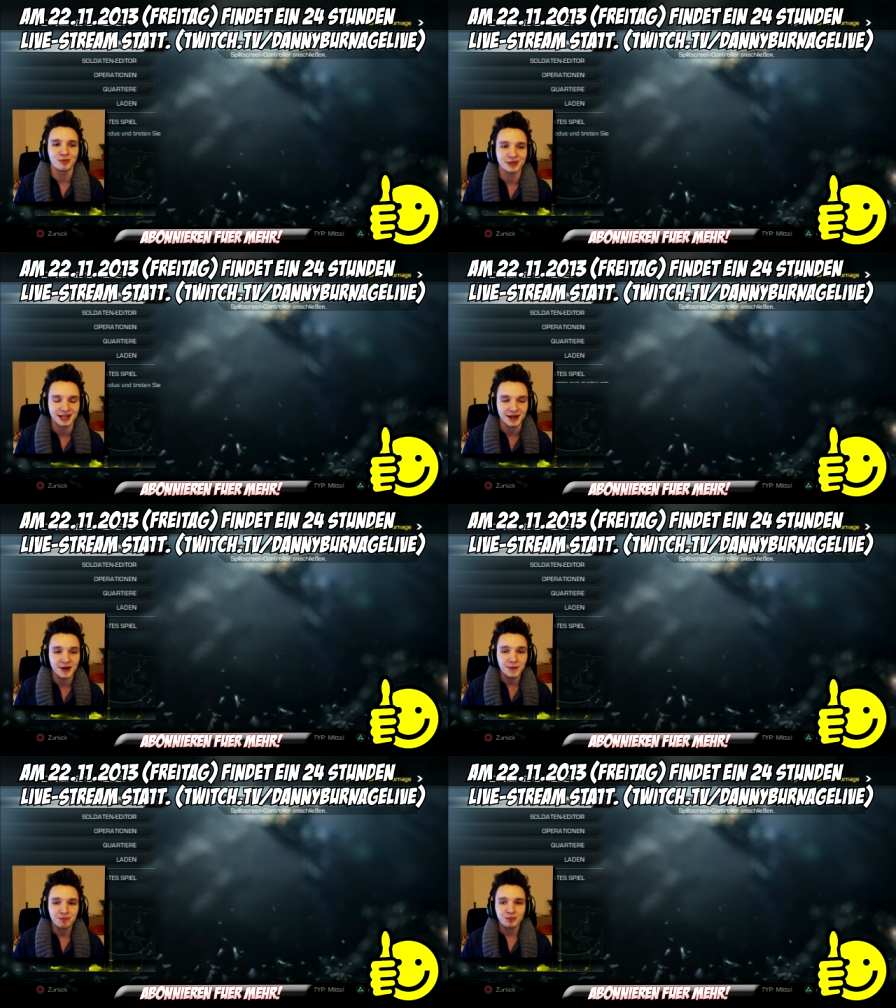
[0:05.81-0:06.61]
von mir.
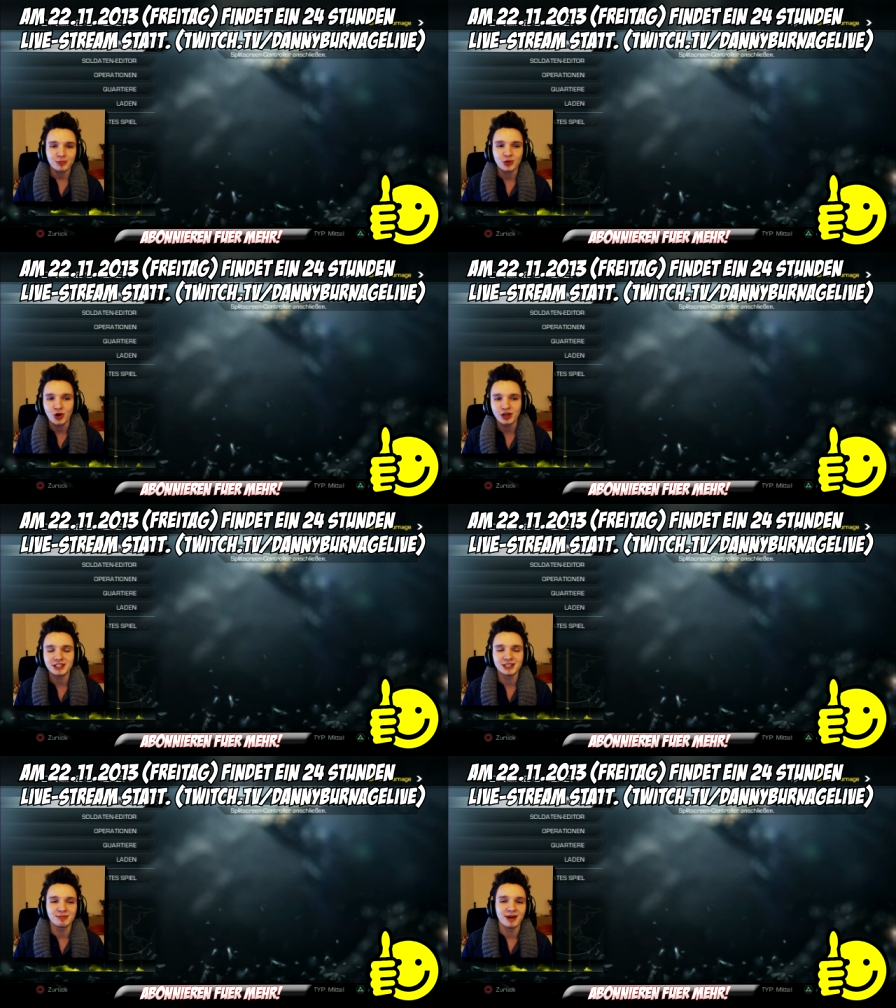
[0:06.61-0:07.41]

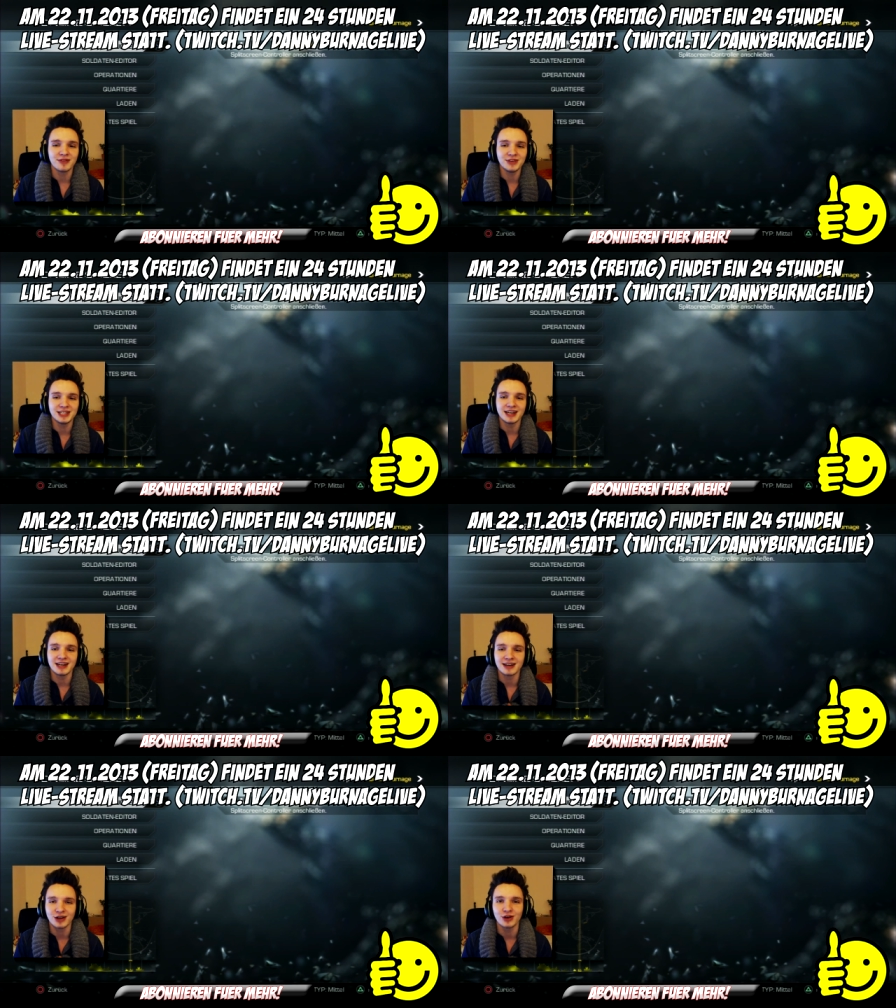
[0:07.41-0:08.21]
heute mal
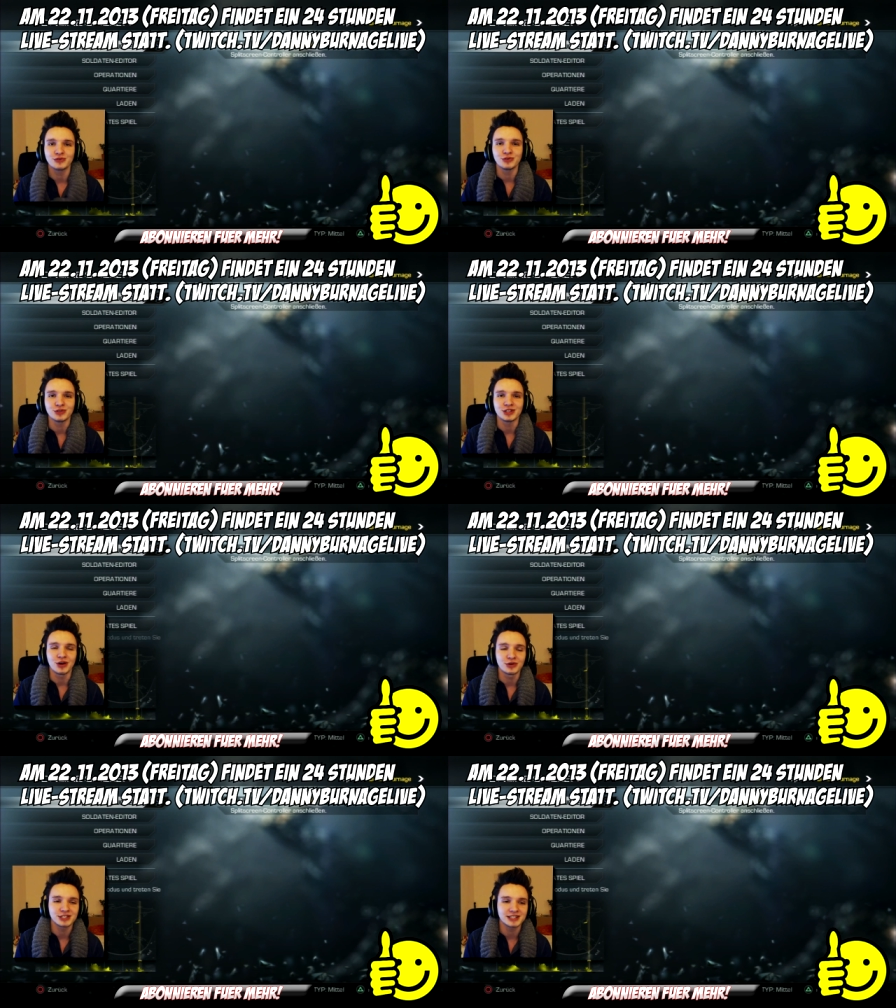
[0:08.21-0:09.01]
wieder Call of Duty
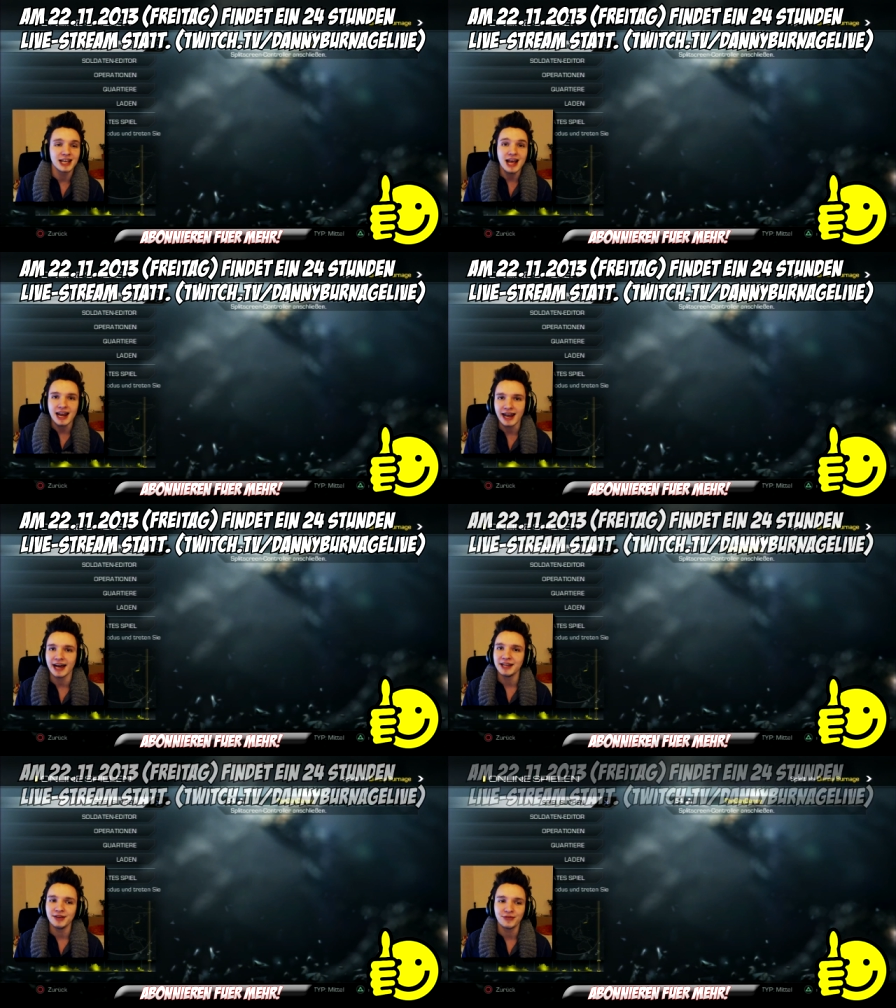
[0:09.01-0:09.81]
Ghosts
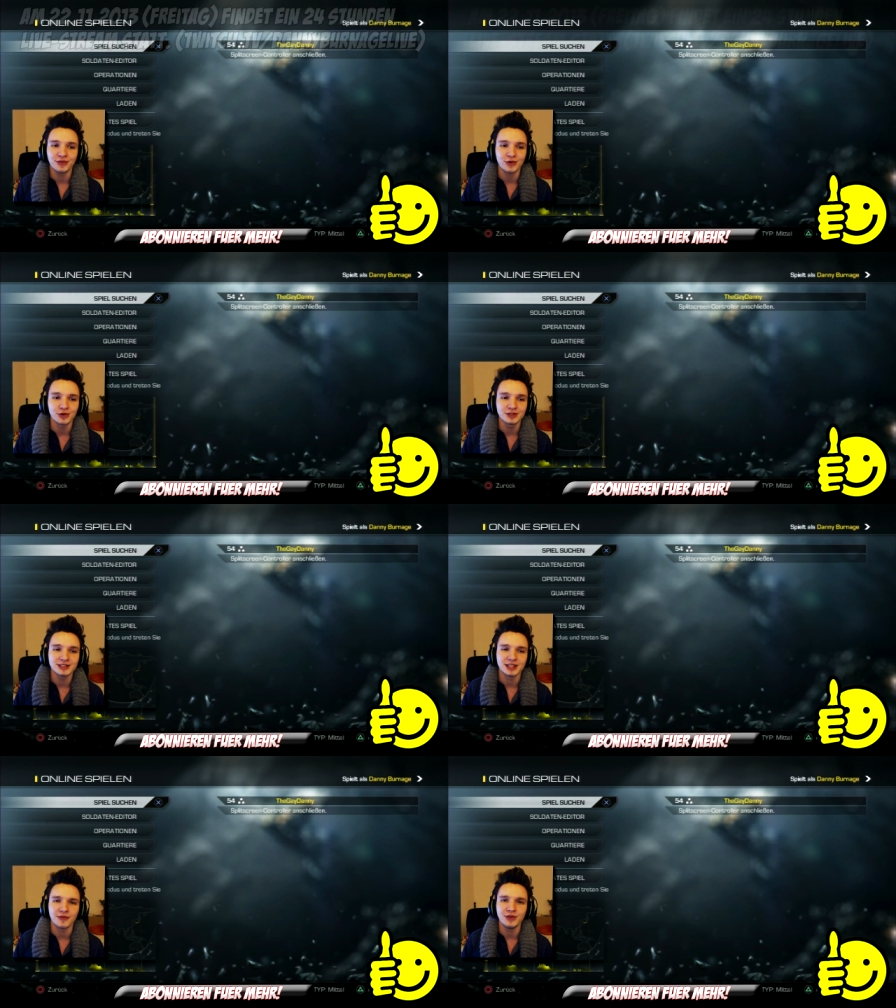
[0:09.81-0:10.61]
live und äh,